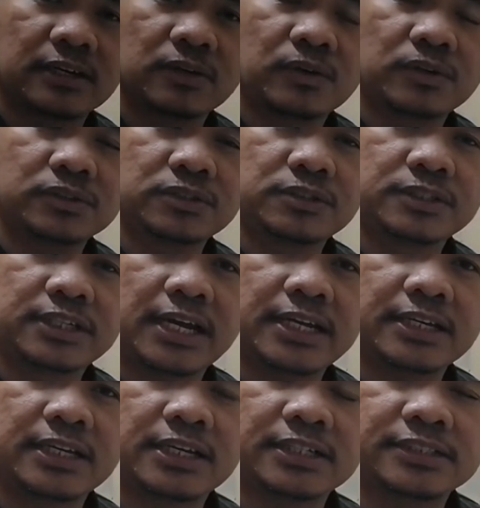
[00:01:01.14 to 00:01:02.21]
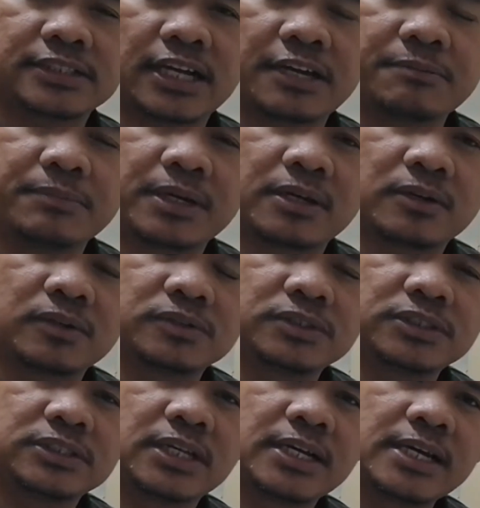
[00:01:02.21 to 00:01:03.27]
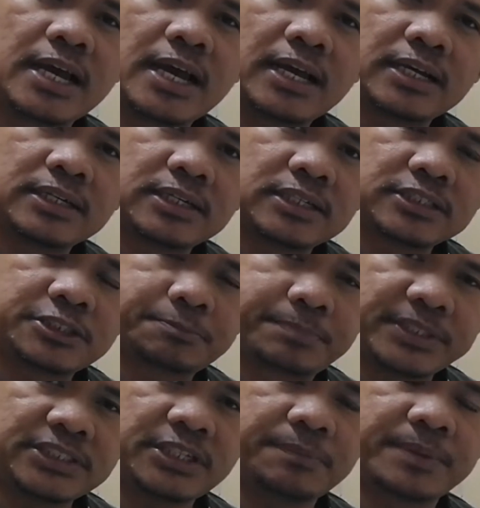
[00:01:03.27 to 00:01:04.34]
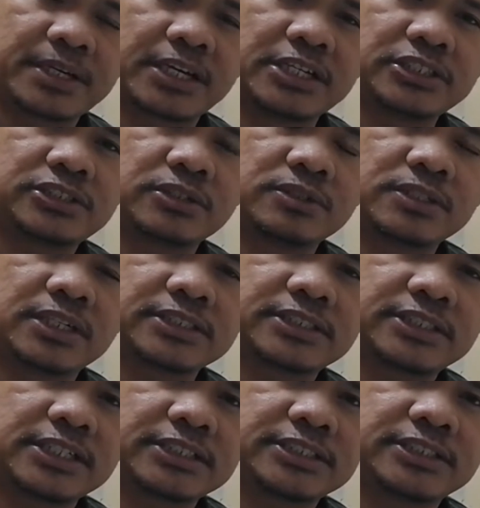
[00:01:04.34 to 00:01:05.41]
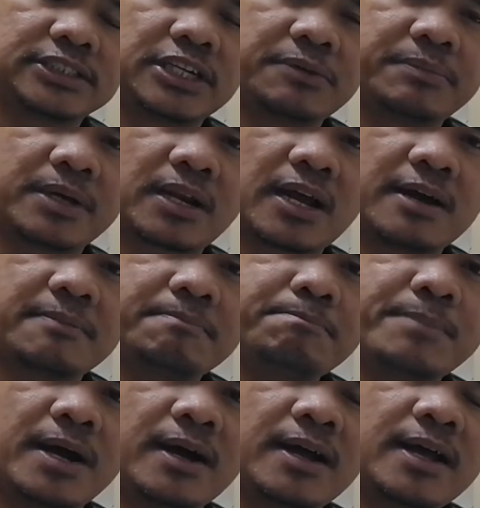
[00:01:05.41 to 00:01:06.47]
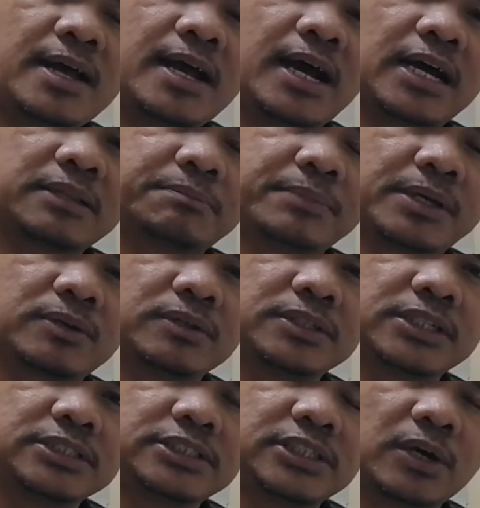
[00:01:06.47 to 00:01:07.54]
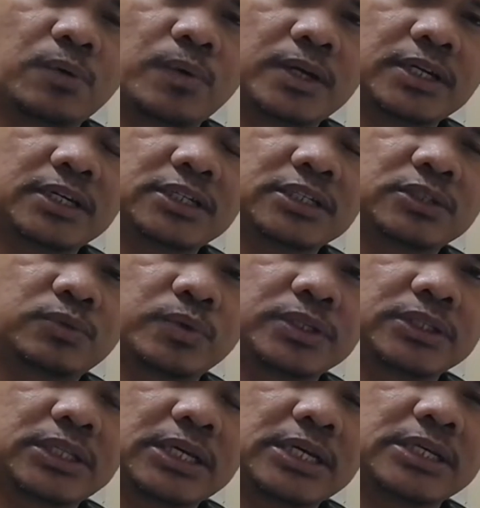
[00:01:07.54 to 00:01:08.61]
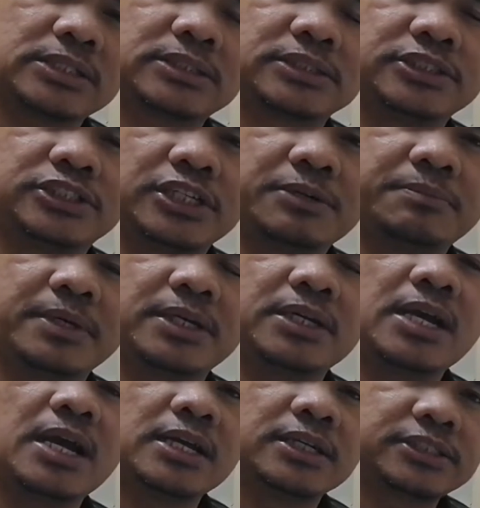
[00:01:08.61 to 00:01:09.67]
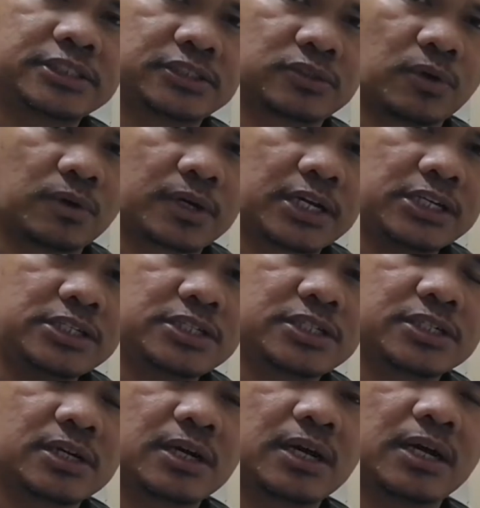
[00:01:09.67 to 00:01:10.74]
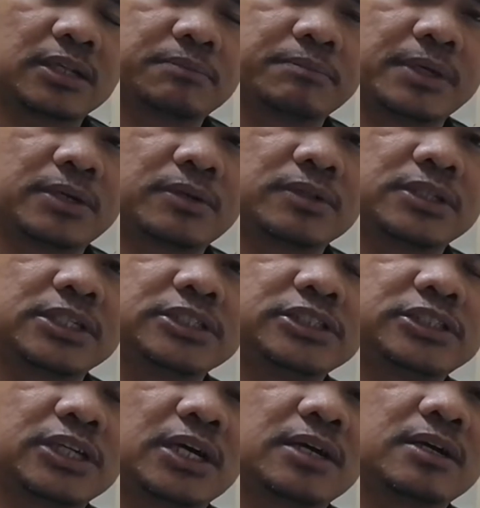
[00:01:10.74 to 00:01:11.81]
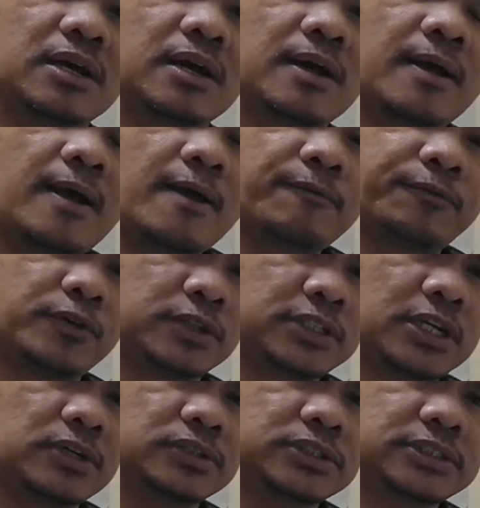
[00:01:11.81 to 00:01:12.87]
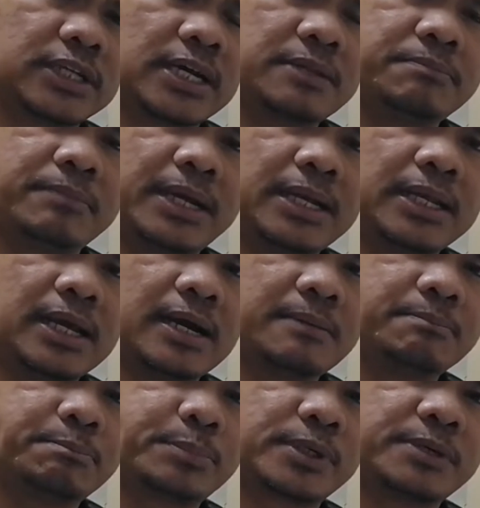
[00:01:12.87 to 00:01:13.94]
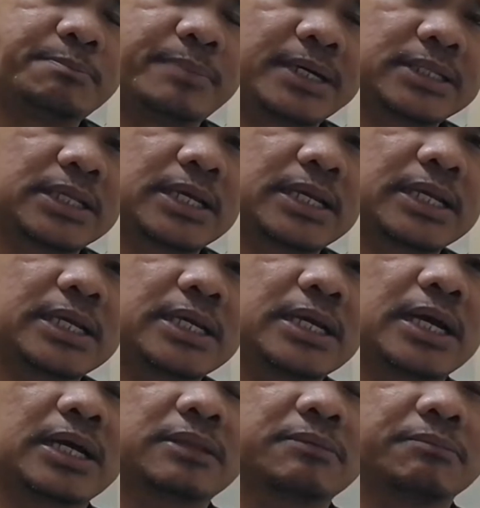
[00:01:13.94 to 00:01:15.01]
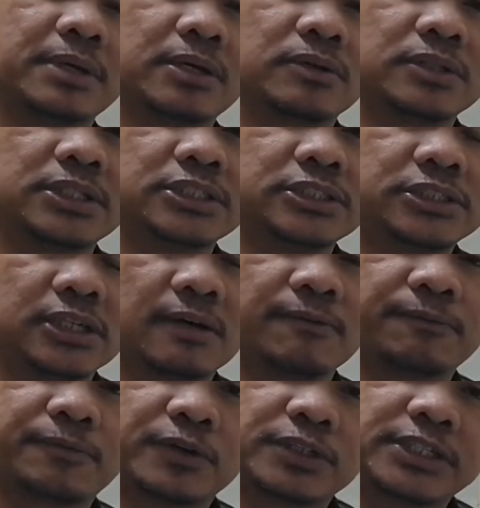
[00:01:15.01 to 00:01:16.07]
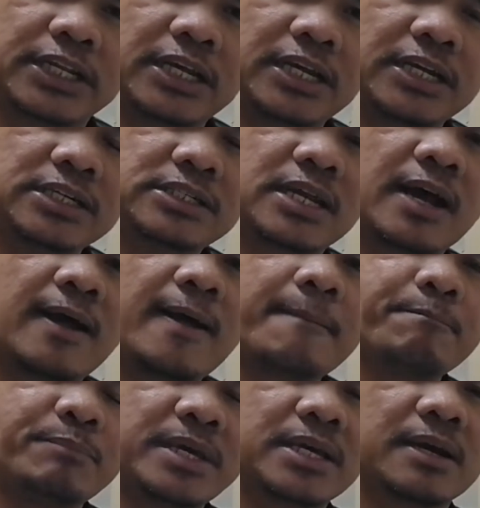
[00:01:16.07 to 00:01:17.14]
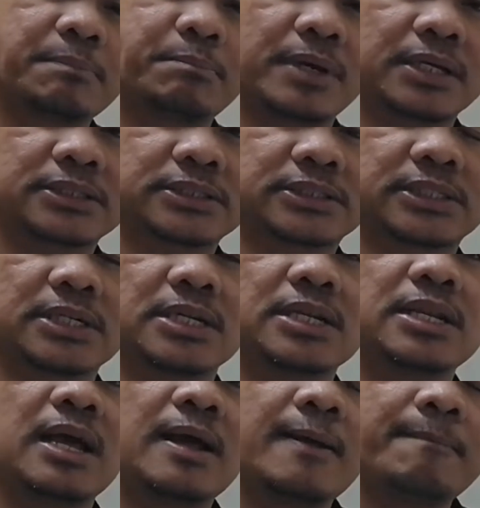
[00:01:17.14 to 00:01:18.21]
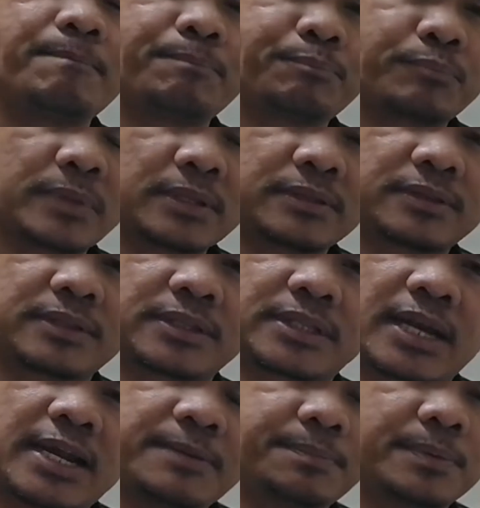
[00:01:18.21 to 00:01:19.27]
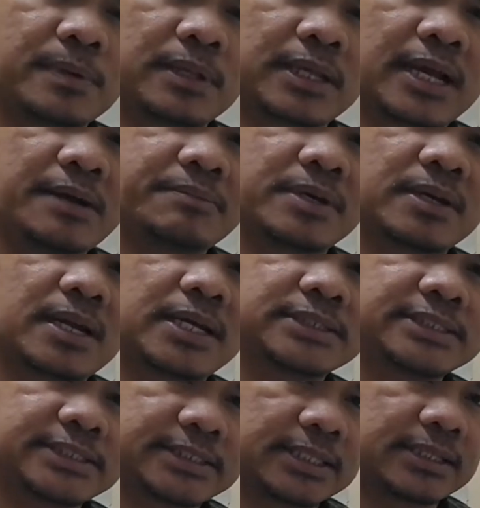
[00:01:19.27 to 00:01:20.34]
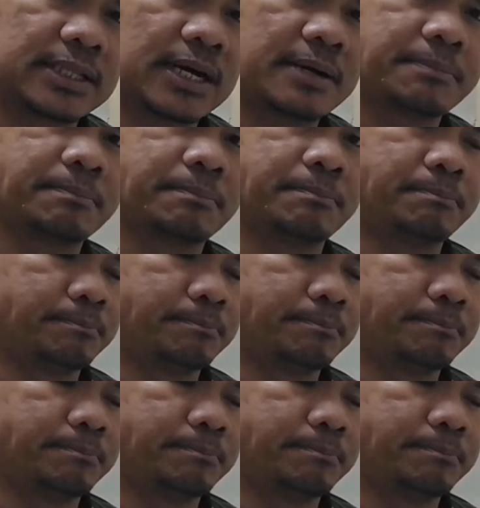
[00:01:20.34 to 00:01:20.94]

Ang Honor 9X ay meron specification na 6GB RAM at meron din siyang 128GB storage at meron din siyang 4000 mAh battery at meron din siyang 48 megapixel triple camera setup.